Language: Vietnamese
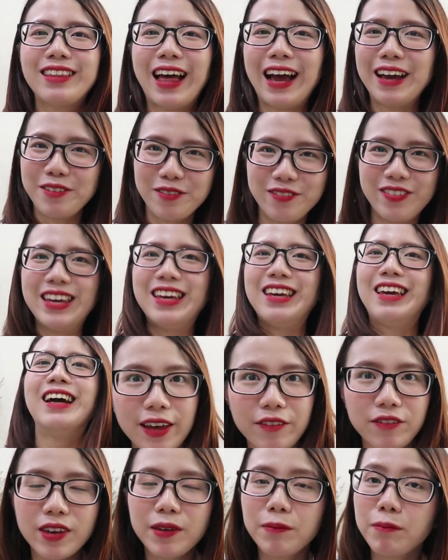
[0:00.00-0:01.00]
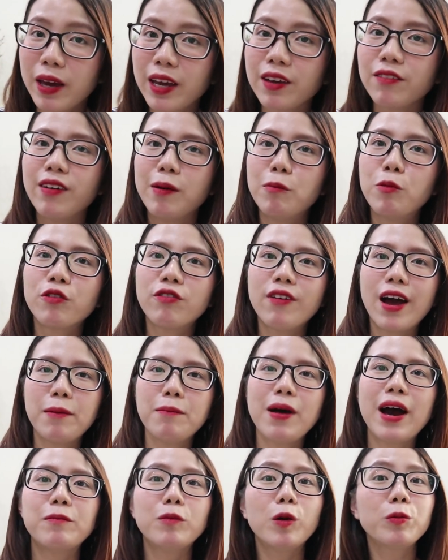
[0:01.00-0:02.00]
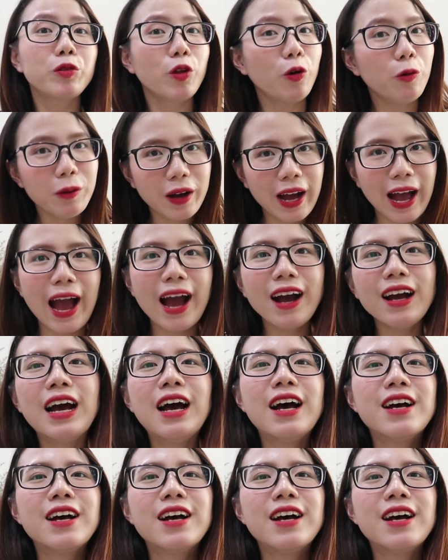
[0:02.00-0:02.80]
Tại vì Tại vì mình và một vài bạn booktube khác